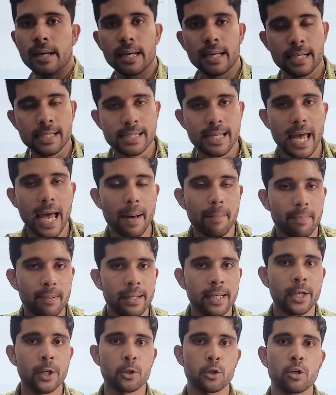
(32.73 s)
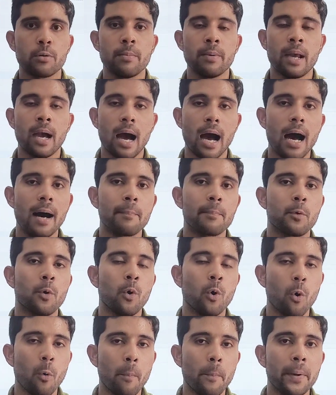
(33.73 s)
अब इस एप्लीकेशन में
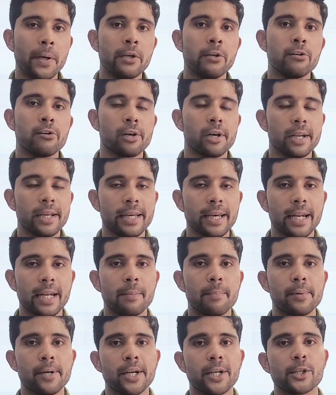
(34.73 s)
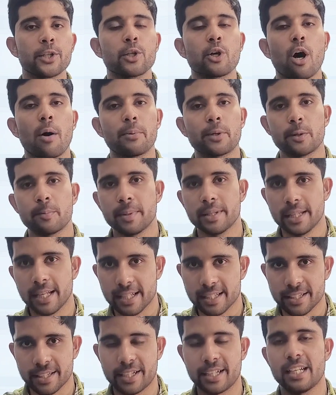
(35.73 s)
आपको ओपिनियन ट्रेडिंग यानी प्रिडिक्शन का ऑप्शन भी
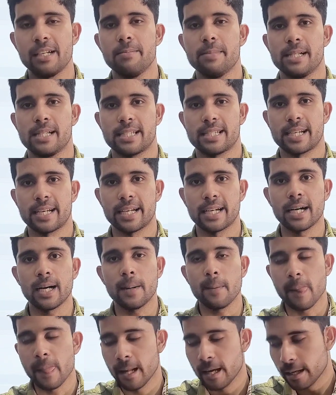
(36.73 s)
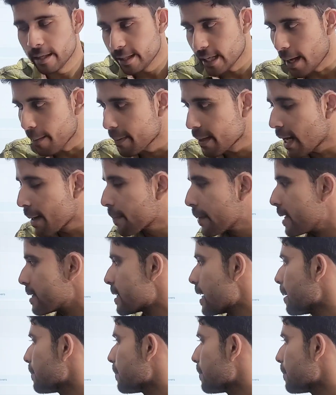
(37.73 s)
देखने के लिए मिल जाएगा यहाँ पर आपके